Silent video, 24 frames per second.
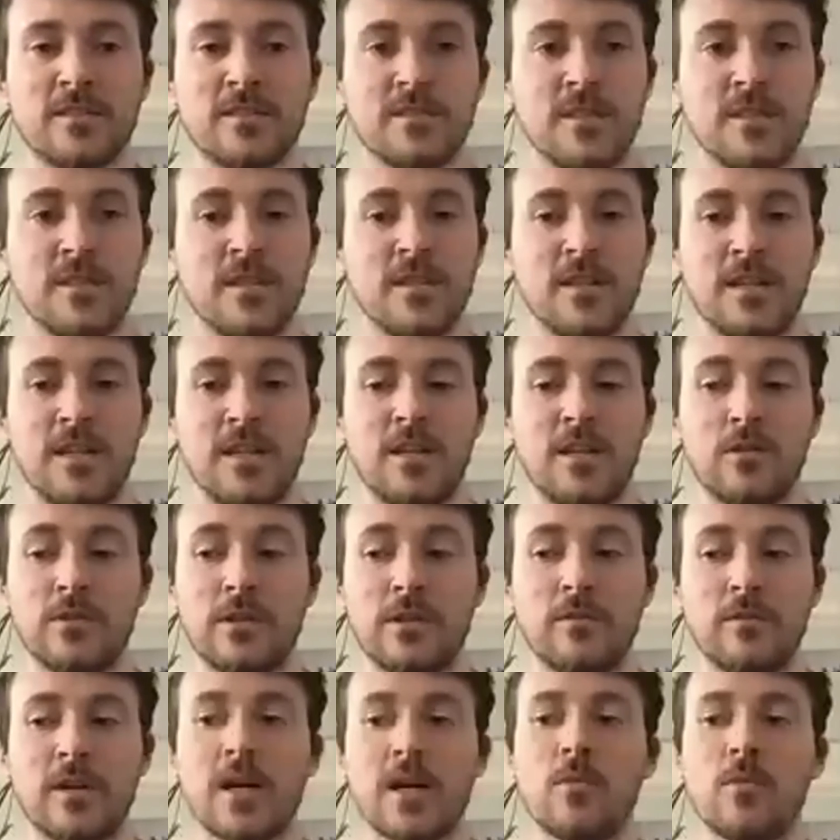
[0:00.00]
Et on a
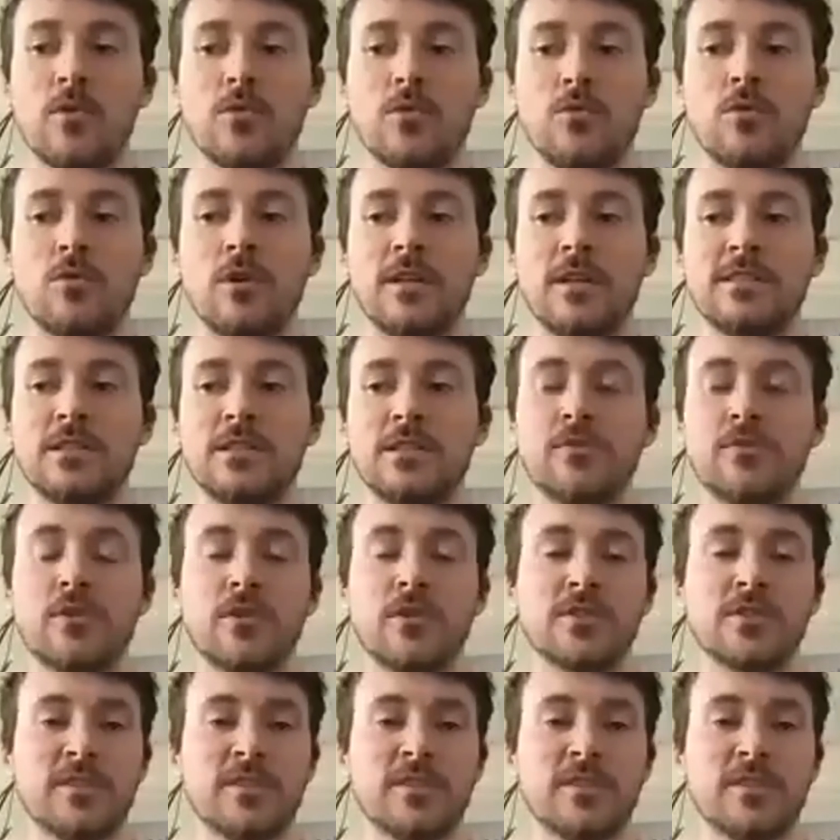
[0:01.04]
vraiment eu les différentes étapes.